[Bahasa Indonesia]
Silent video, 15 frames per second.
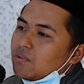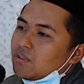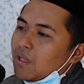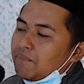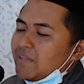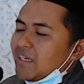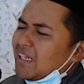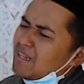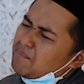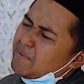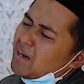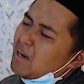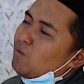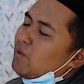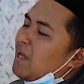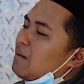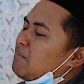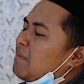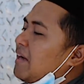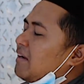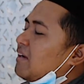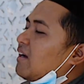tapi kata para
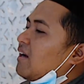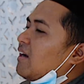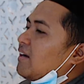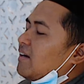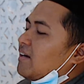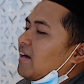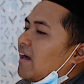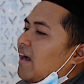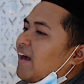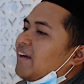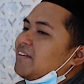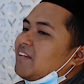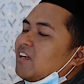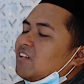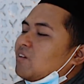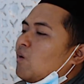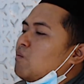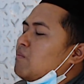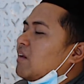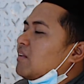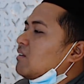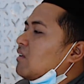ulama ada
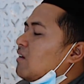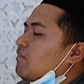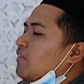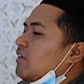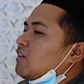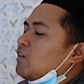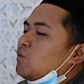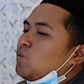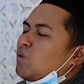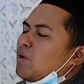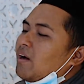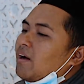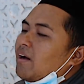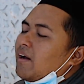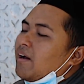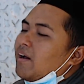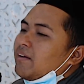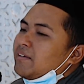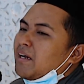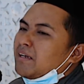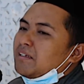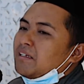taubat level kedua
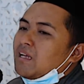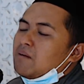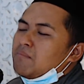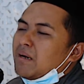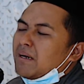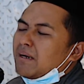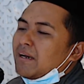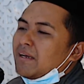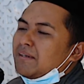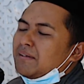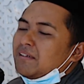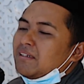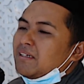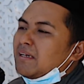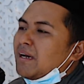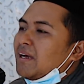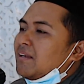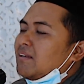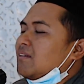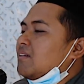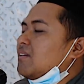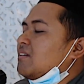yang dinamakan
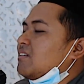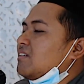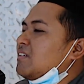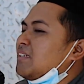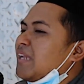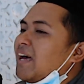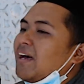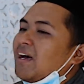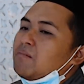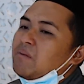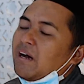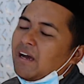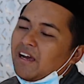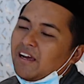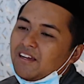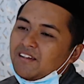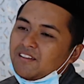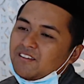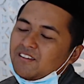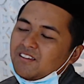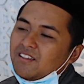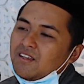dengan inabah
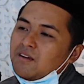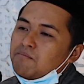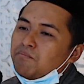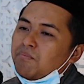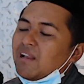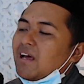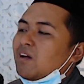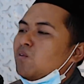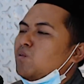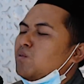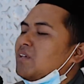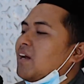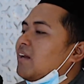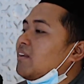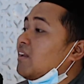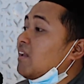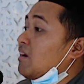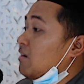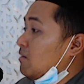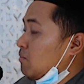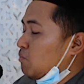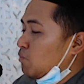pelakunya adalah
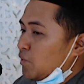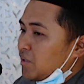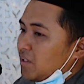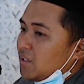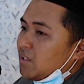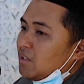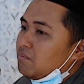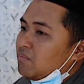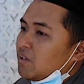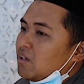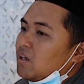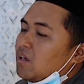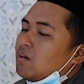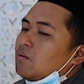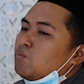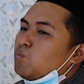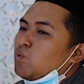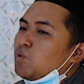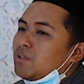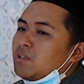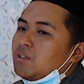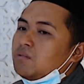munib
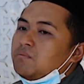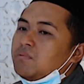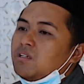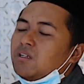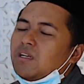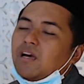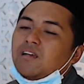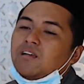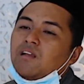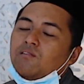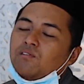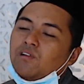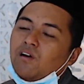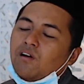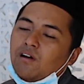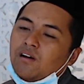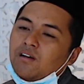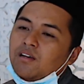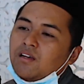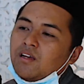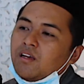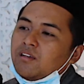munibina ilallah
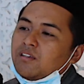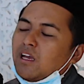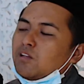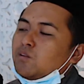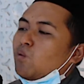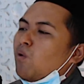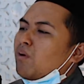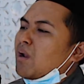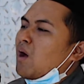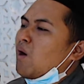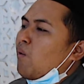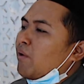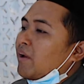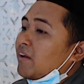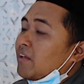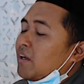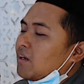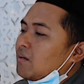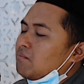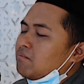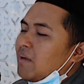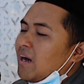yaitu orang-orang yang
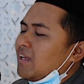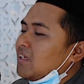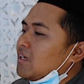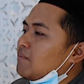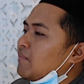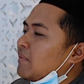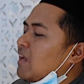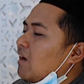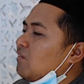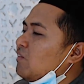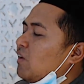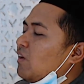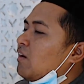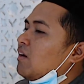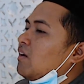kembali kepada Allah